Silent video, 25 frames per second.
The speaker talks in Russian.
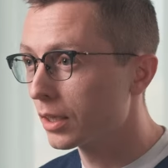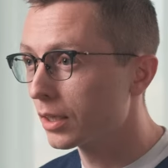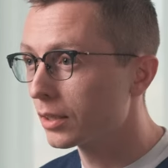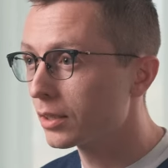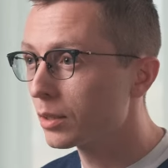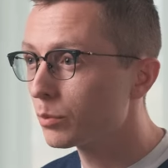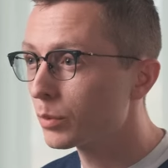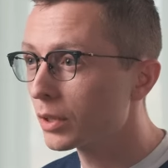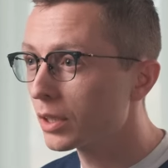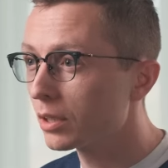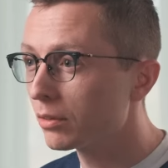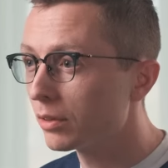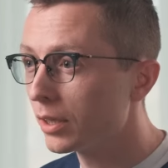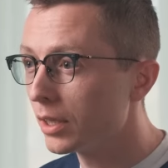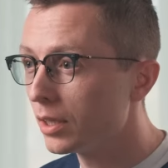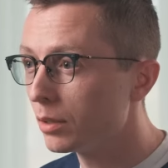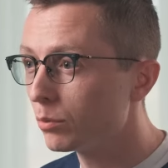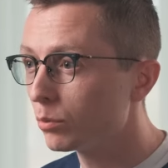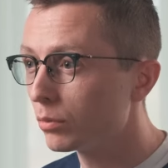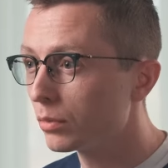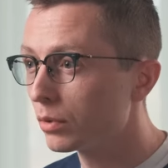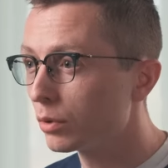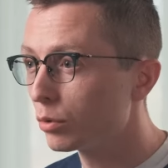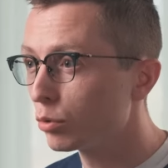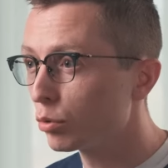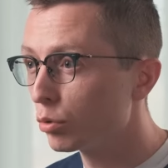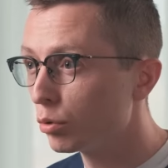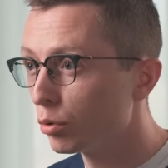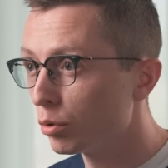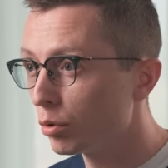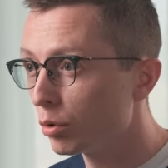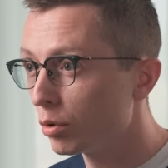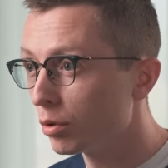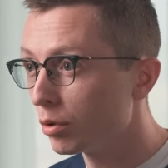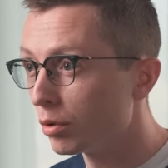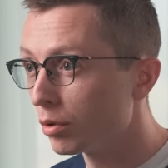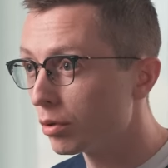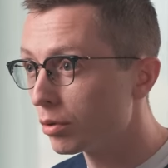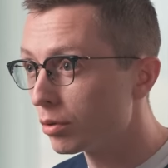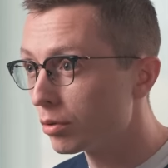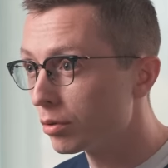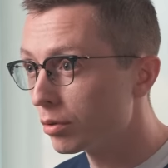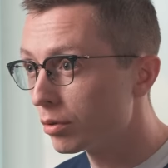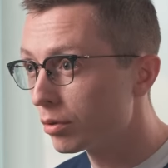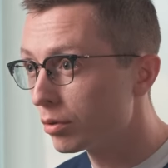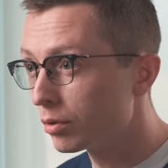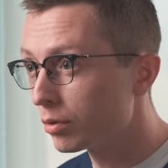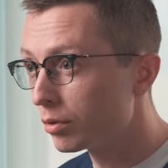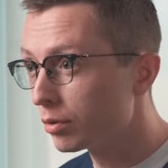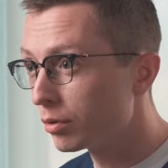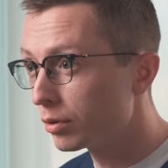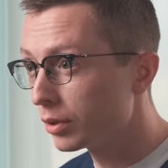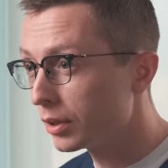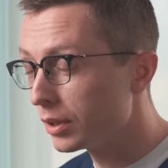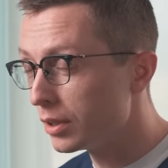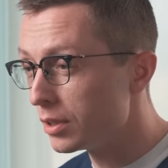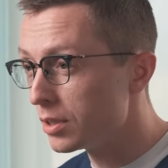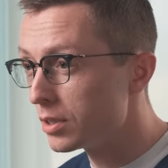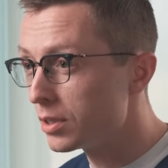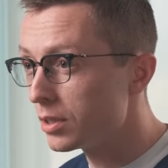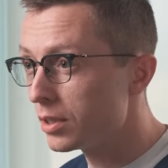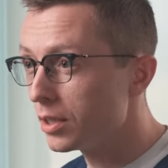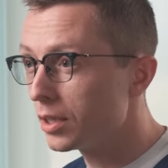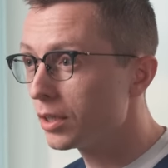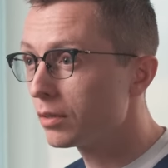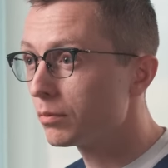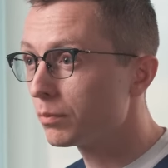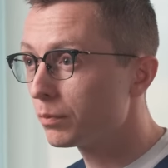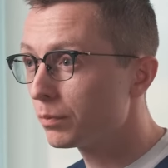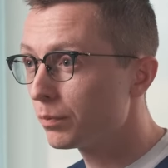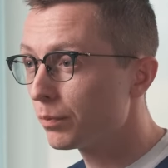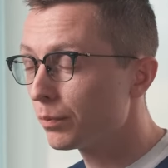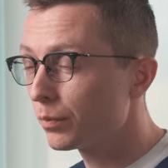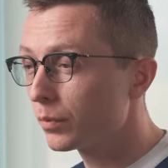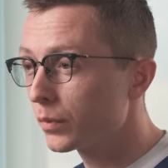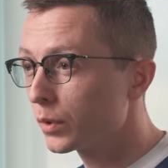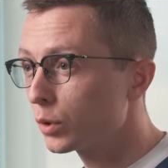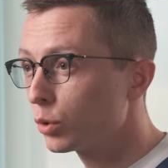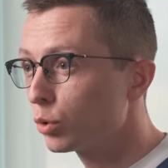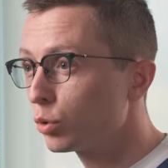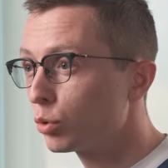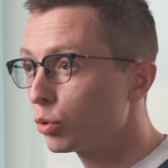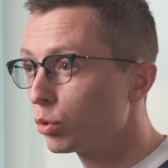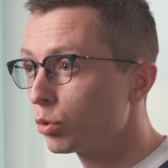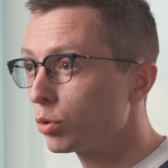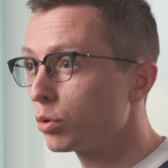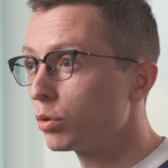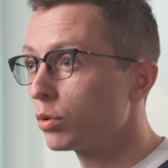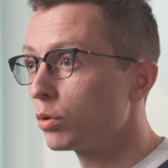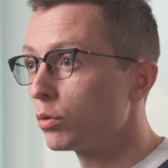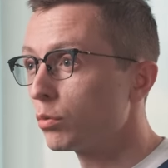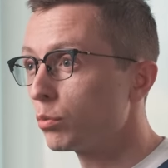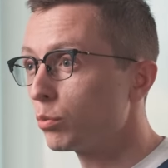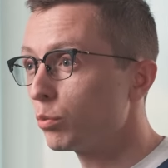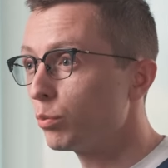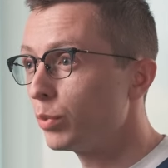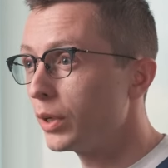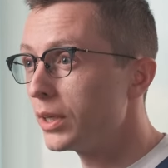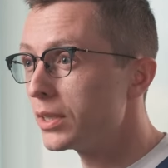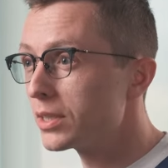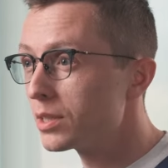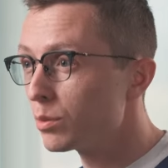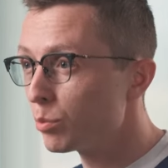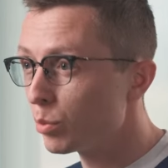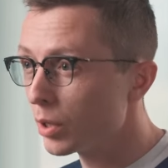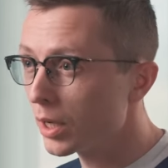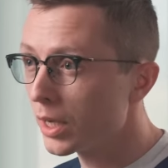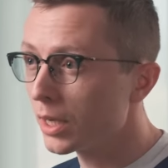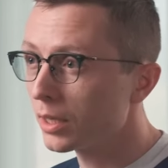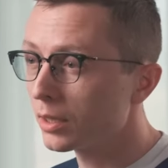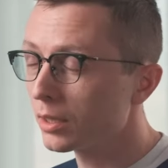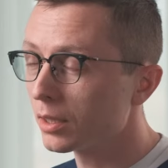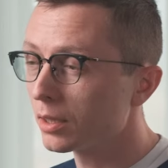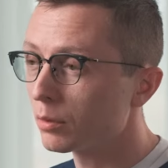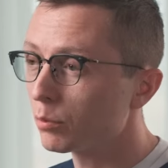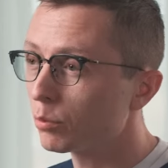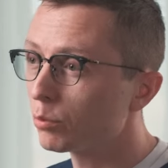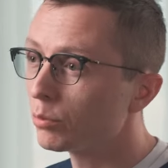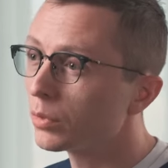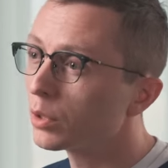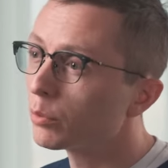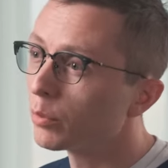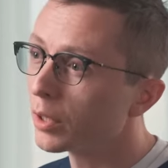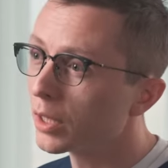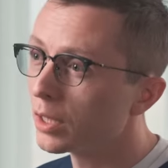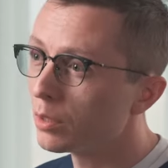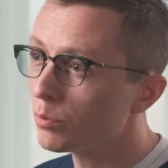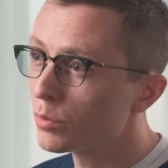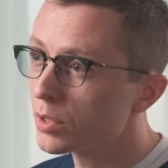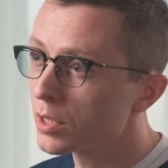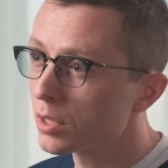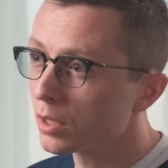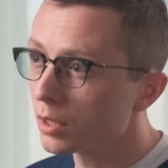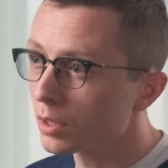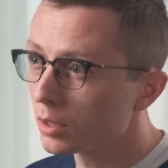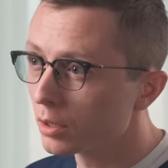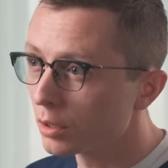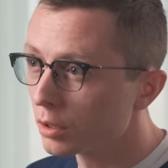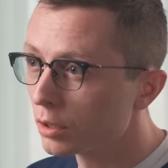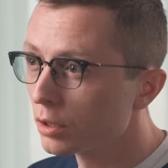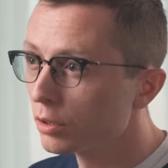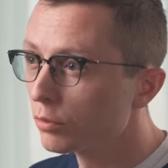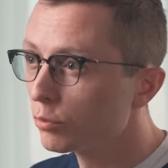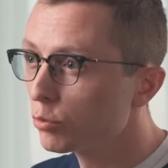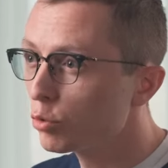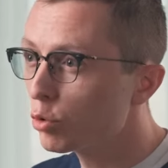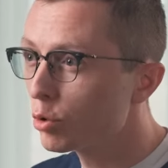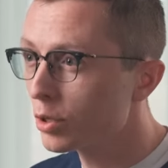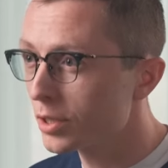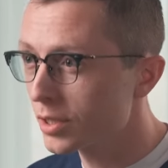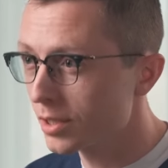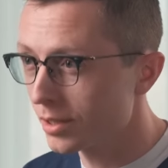Когда мы говорим о кисте, то принципиально мы боимся двух